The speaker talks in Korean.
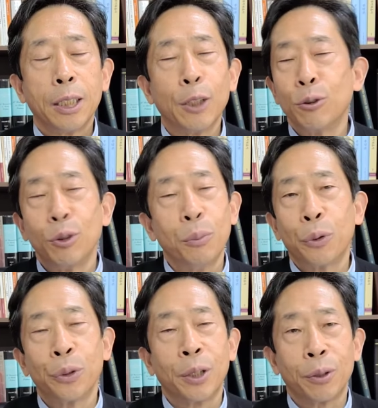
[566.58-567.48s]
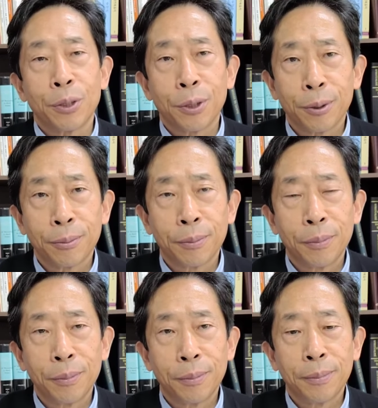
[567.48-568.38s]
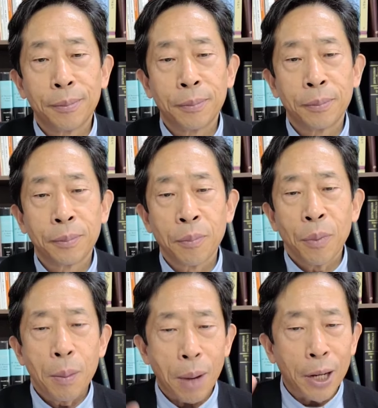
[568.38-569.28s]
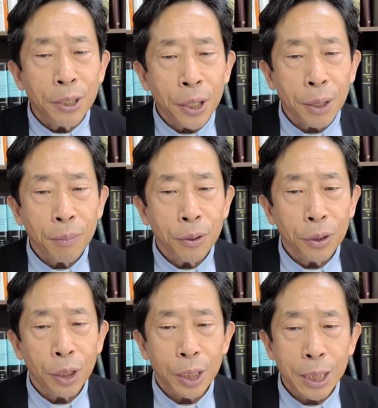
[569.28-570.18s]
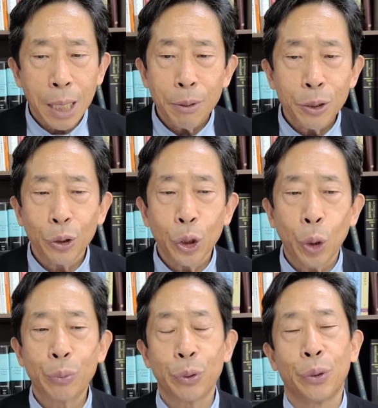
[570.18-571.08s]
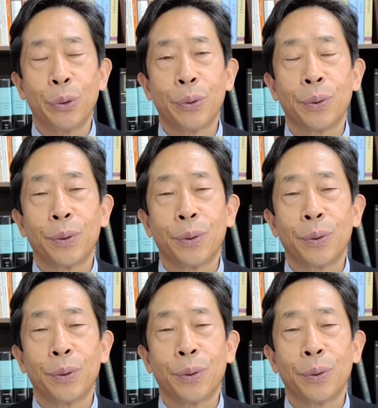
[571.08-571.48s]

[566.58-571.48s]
예수님도 모른다고 그랬어요. 많은 사람들이 참을성이 없어요.